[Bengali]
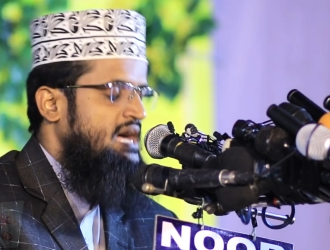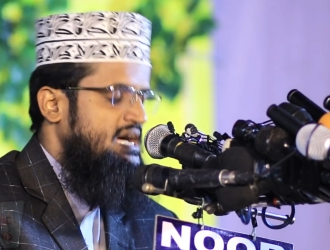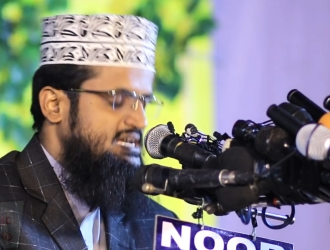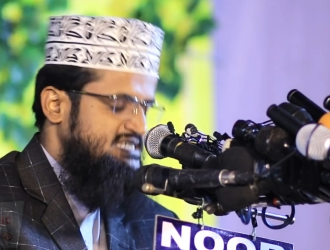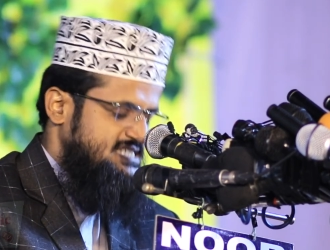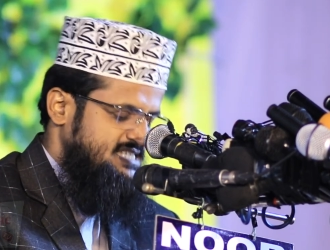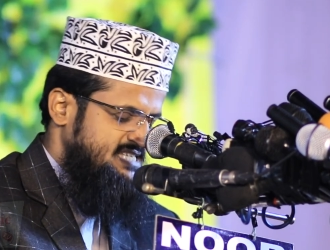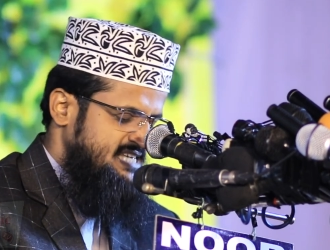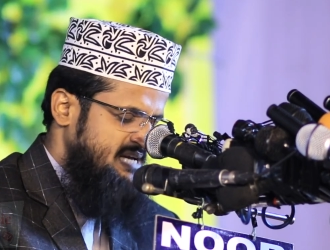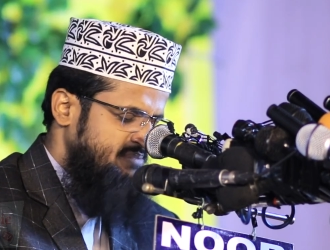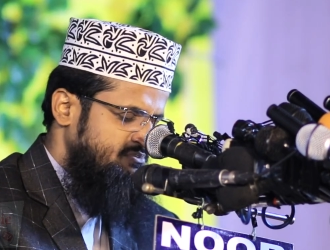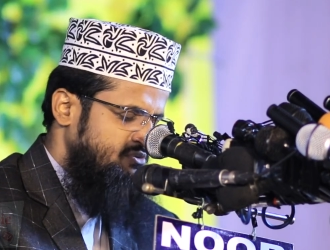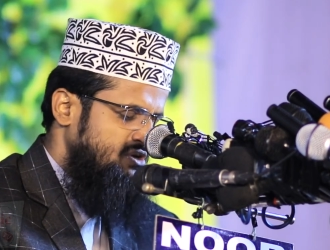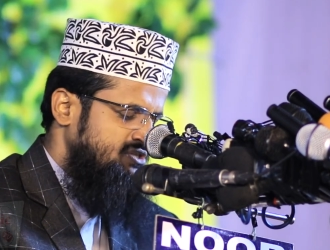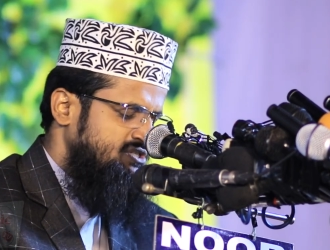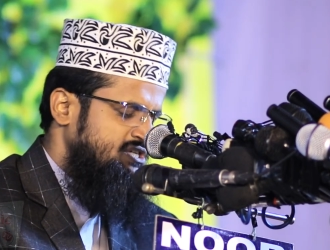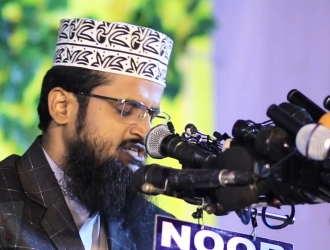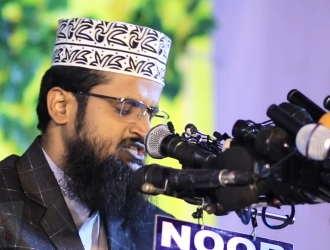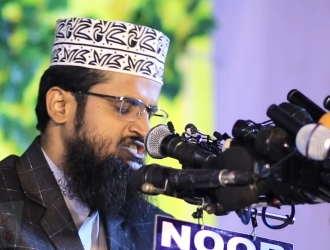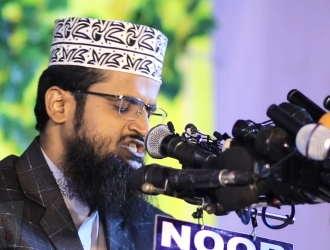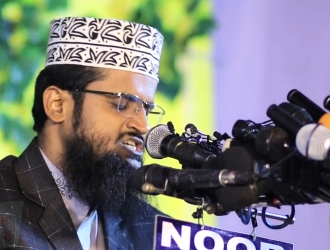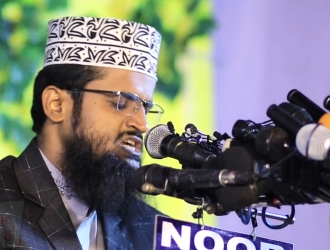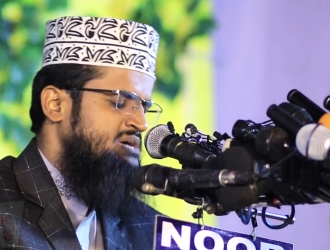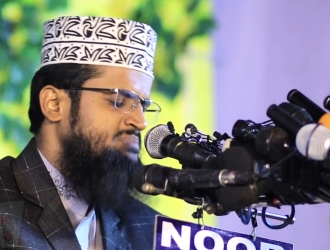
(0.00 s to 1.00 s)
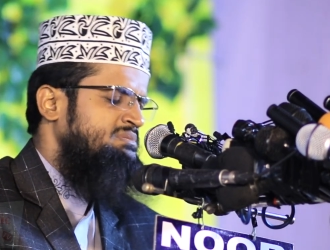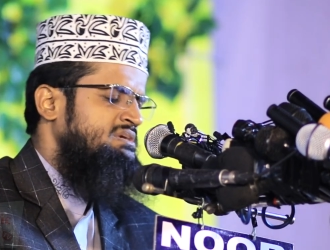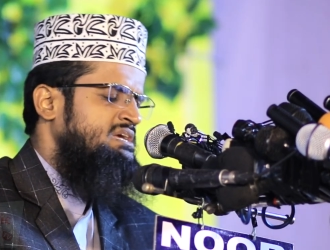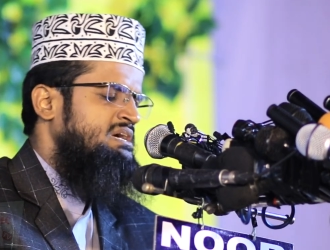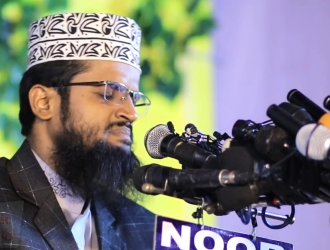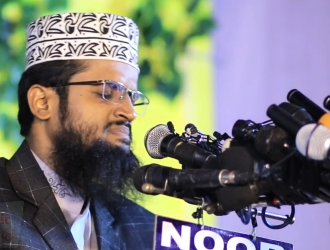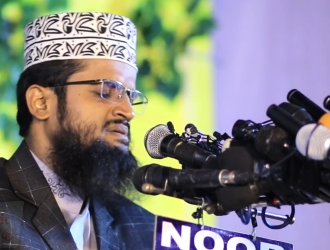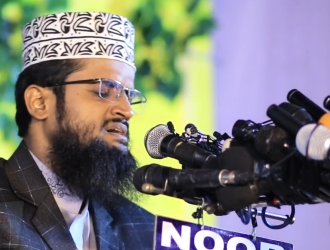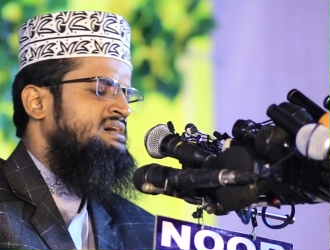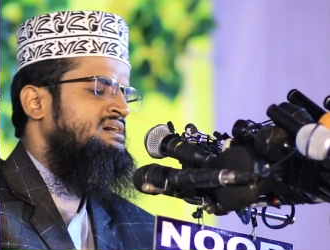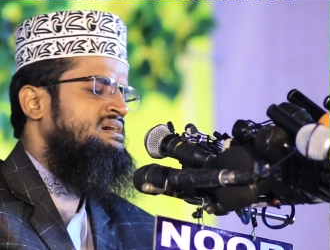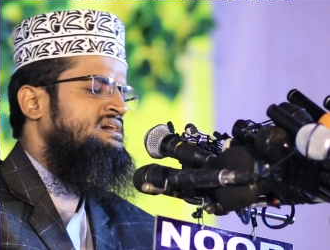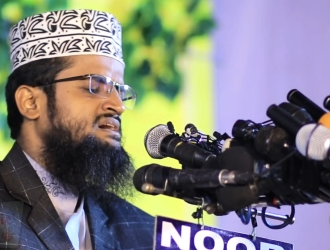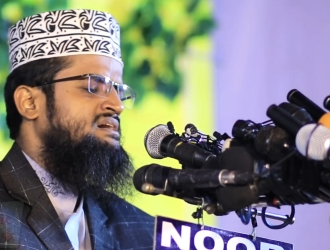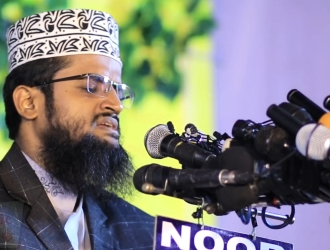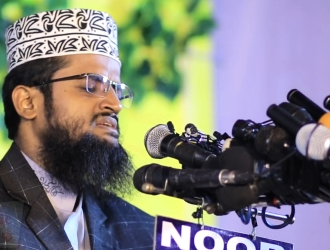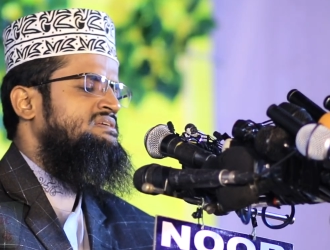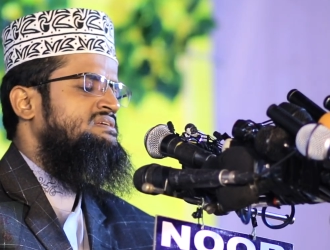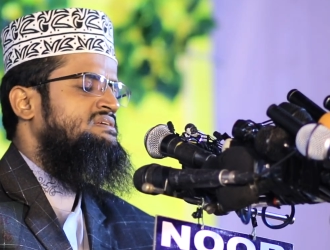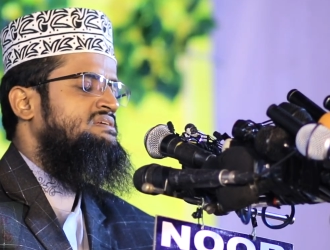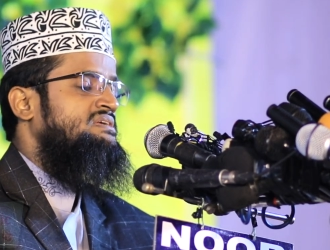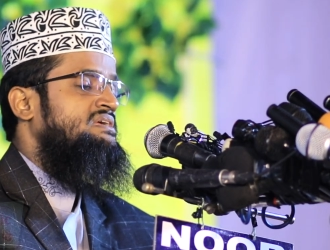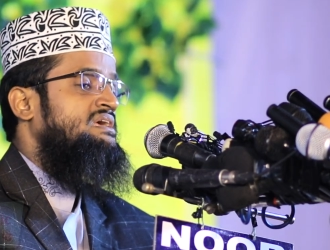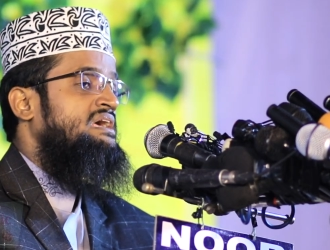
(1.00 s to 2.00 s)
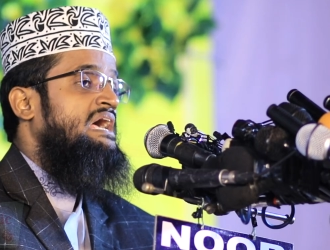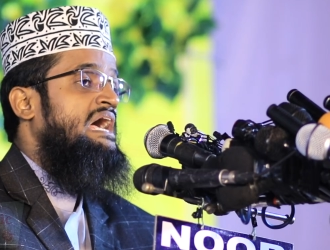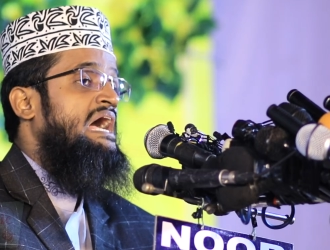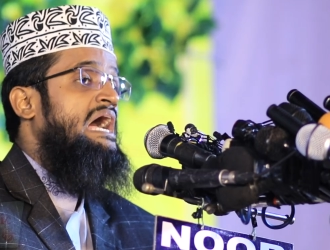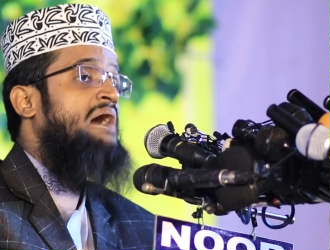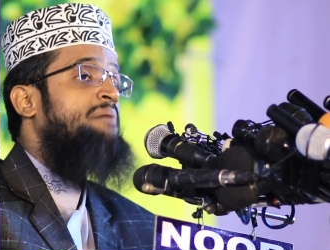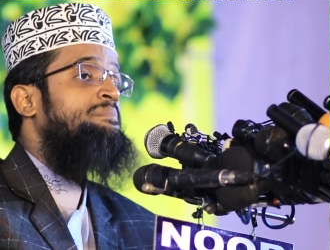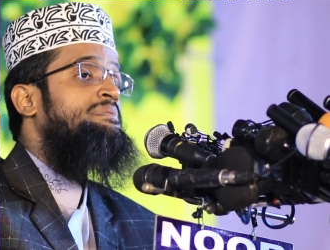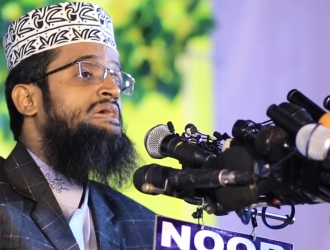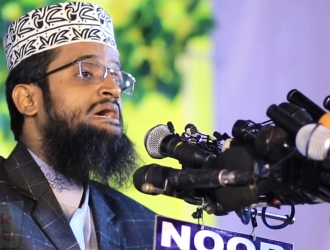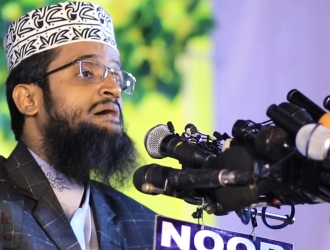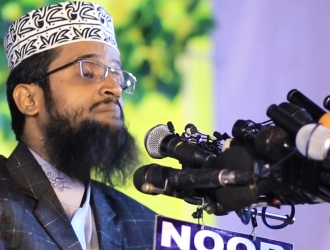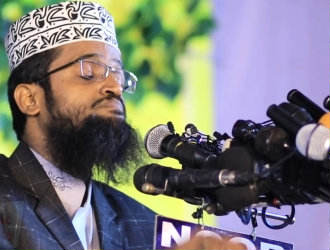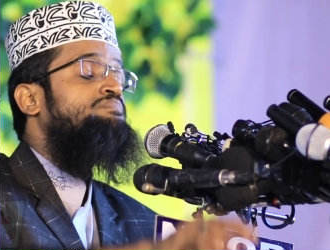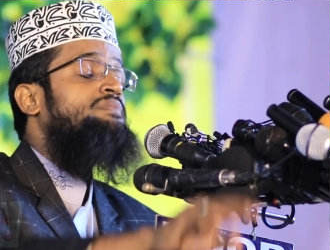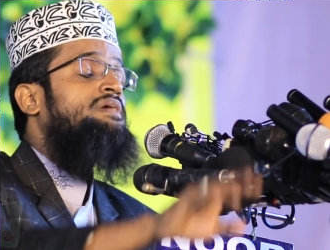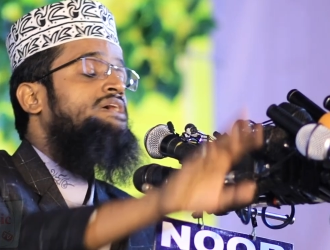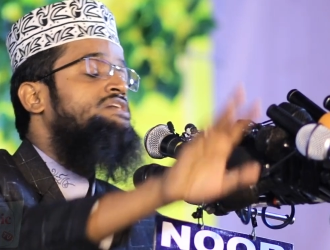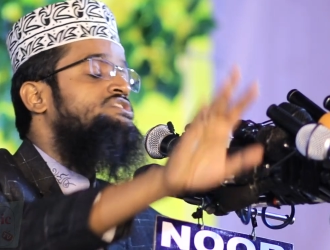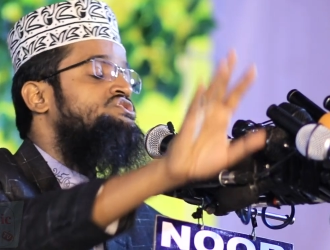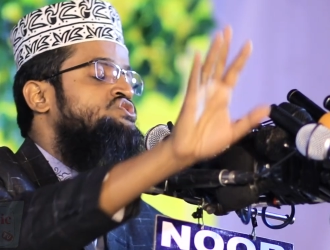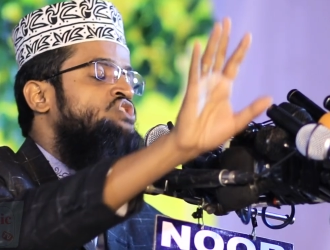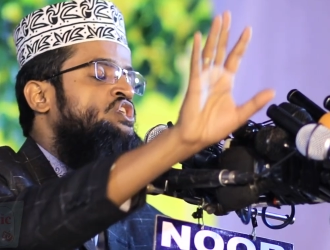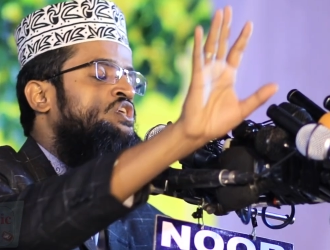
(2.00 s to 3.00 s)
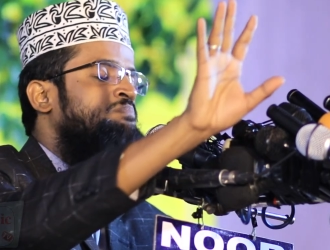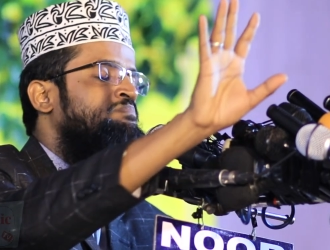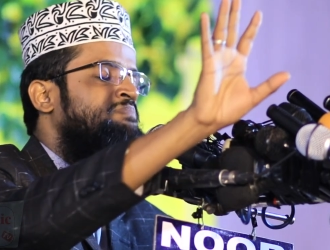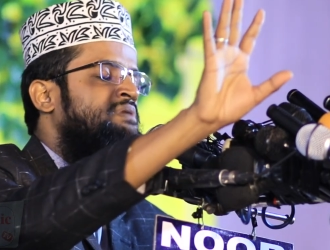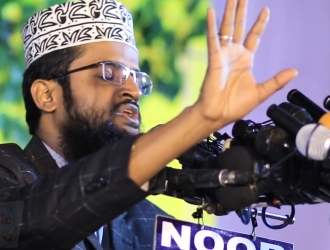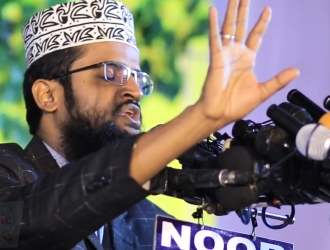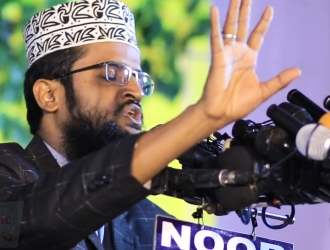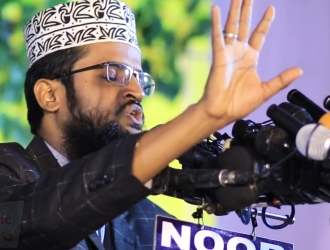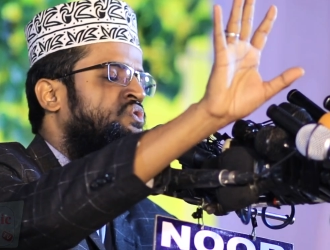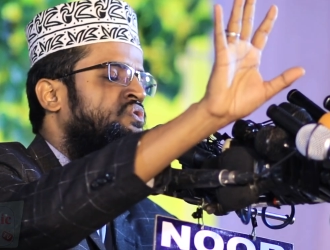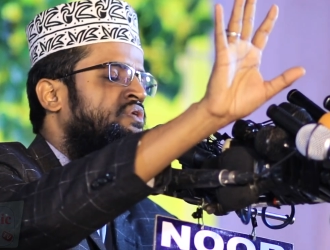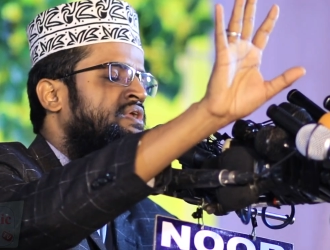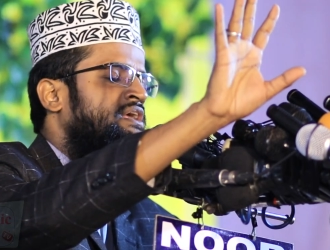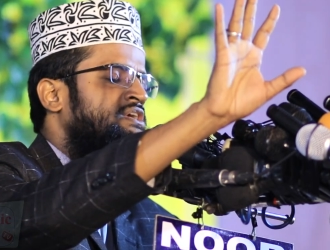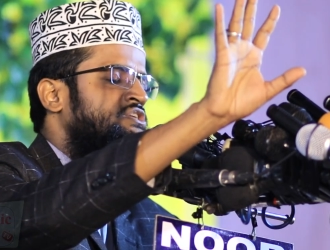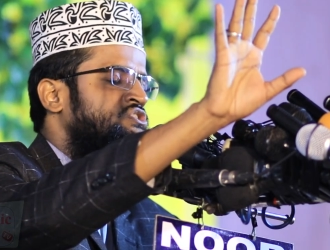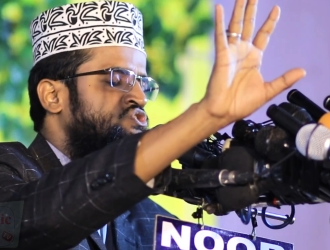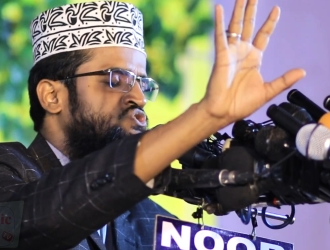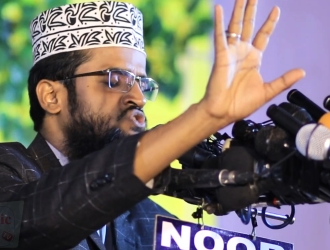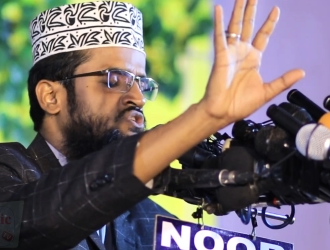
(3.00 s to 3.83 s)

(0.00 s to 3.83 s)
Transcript: আসিয়া বলছেন স্বামী আমার আমি আপনাকে সম্মান করি